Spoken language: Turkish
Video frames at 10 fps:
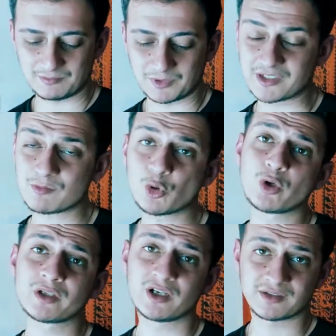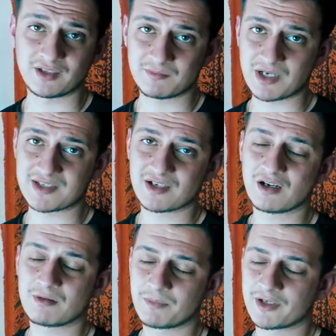Madame Coco'da hatta bazen
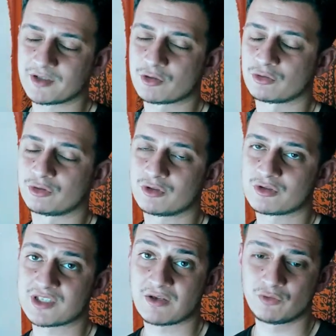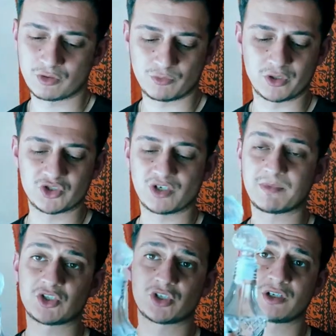kampanyalar oluyor. Seviyorum böyle cam
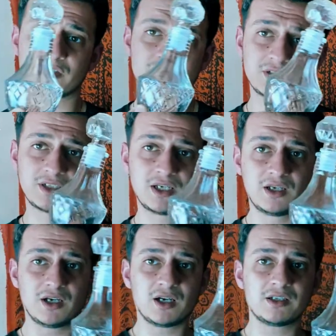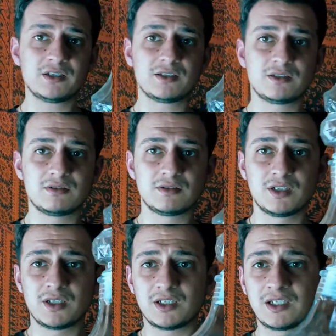eşyalarını. Hani
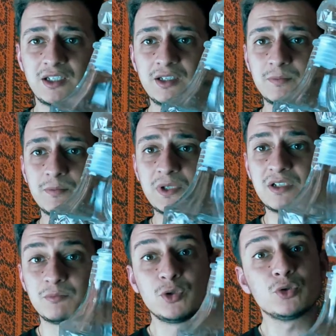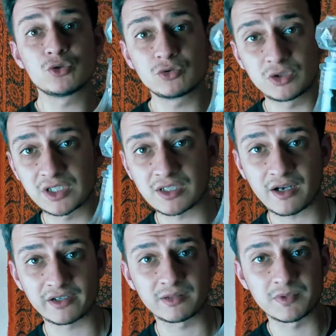gidip bir büyücü dükkanı
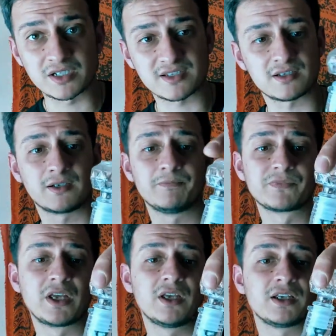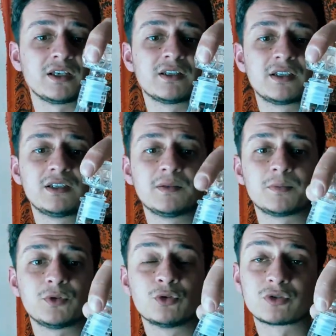aramanıza ya da
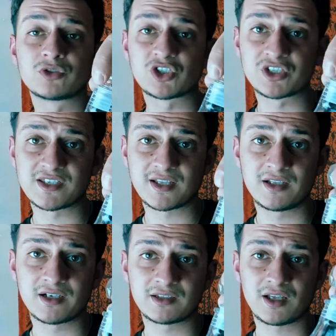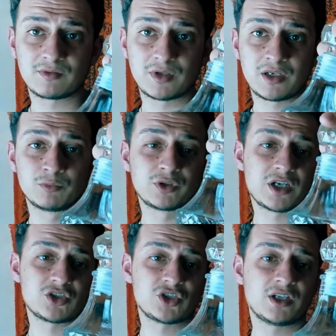gidip yurt dışı sitelerinden e, bu
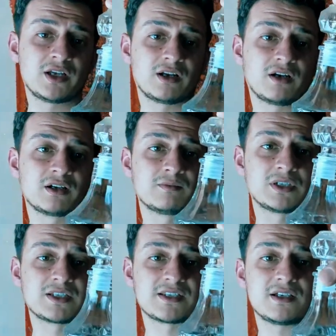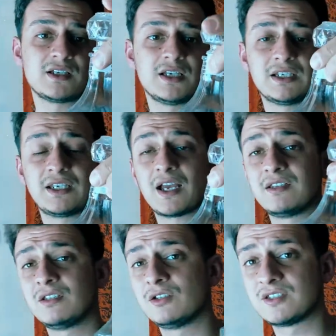tarz şeyler aramanıza,
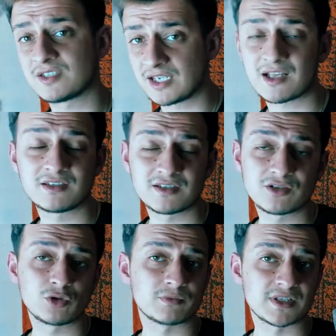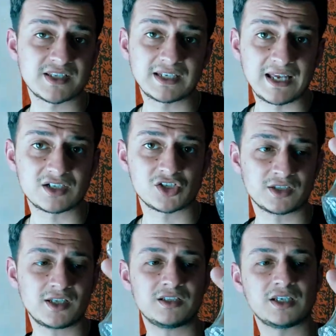kendini kendinizi yormanıza
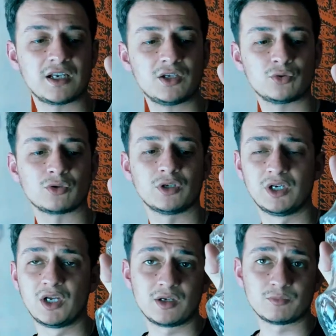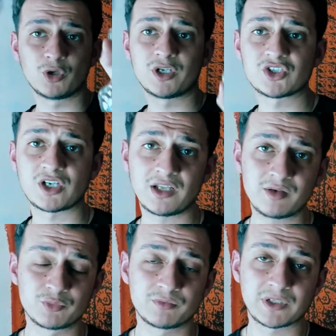gerçekten gerek yok. Böyle
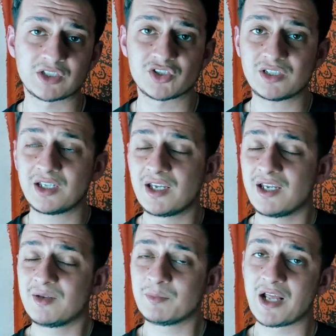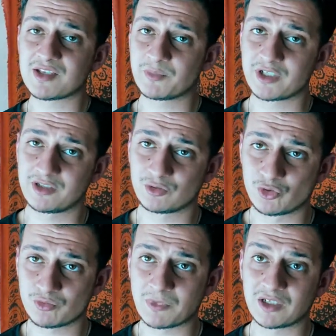şeyler bulmak için biraz pratik
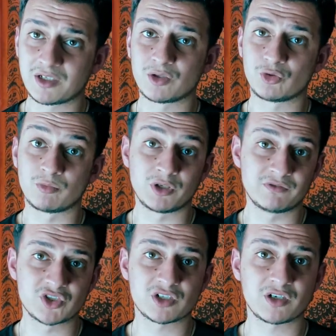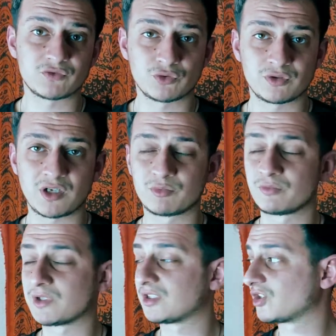düşünmek gerekiyor böyle witchcraft ürünler
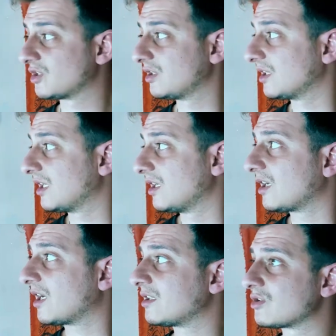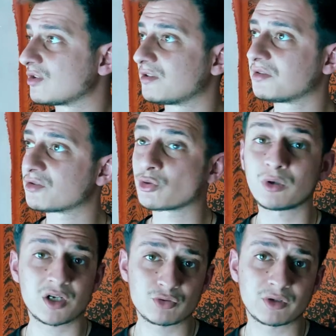bulmak için. Hani e,
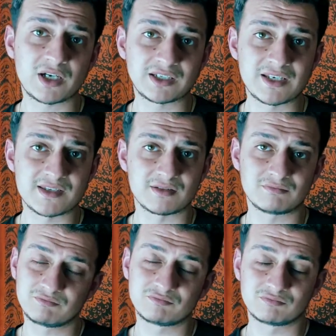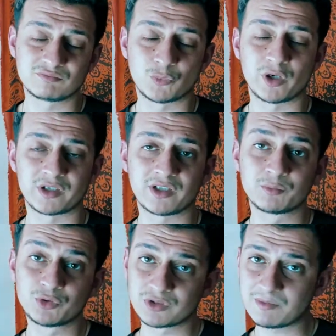sokak sokak gezin bu
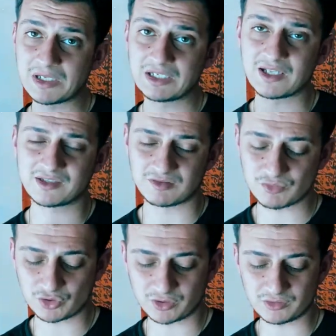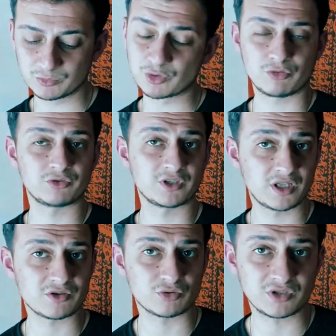arada. Bunu da bilgilendirmiş olalım. Bu konuyu
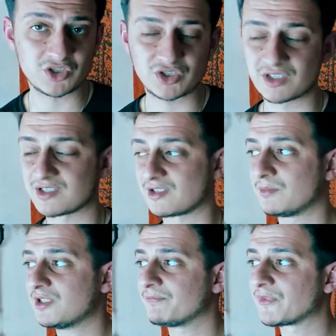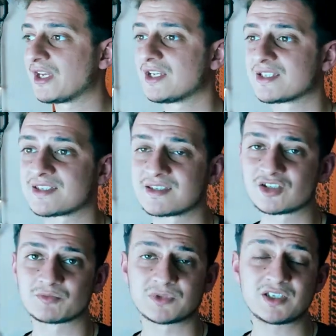daha sonra işleriz tabi. Sizi
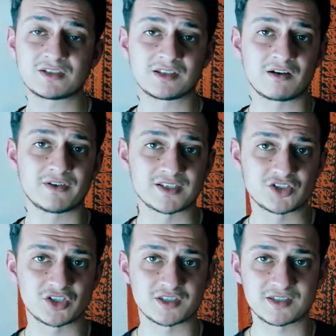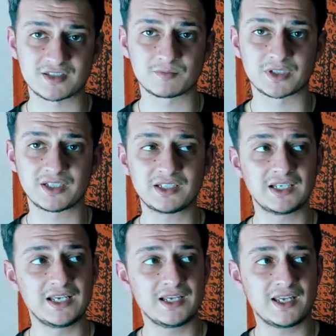şimdi daha fazla canınızı sıkmadan
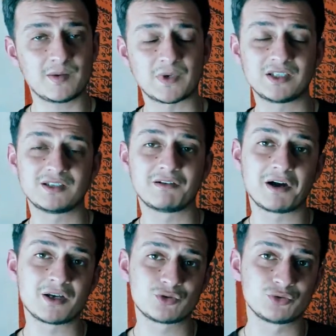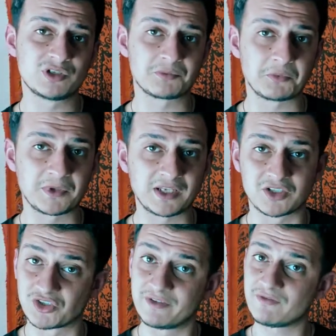hemen ay suyu yapımına
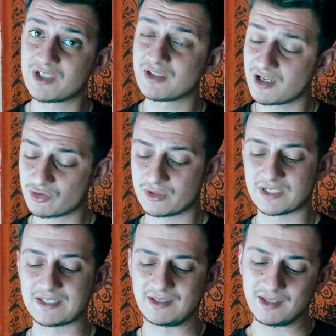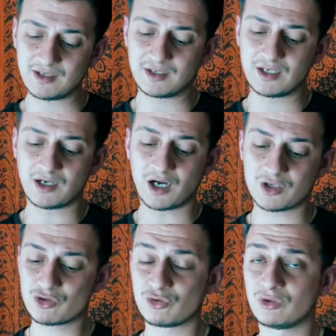geçelim ve daha sonrasında
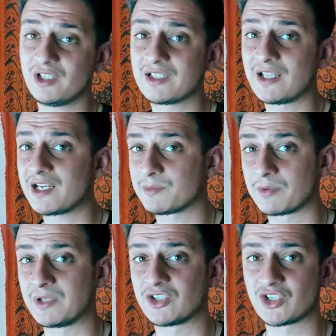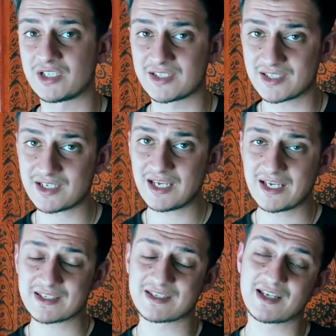ay suyuyla neler yapabileceğinizi
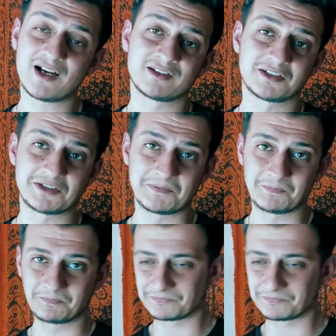size anlatayım.